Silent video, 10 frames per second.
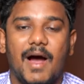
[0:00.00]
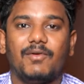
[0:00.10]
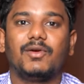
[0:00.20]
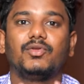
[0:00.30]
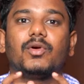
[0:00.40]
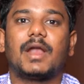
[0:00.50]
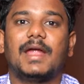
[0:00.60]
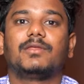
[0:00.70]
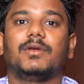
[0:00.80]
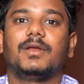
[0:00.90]
அவங்க வந்து ஒரு
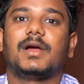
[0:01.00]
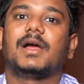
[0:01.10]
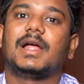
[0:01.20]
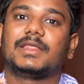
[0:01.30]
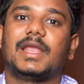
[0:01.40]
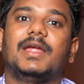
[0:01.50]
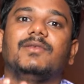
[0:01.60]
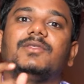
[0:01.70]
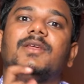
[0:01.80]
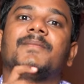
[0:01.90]
லைன் சொல்லியிருக்காங்க அந்த
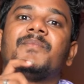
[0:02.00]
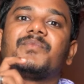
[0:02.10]
லைன் வந்து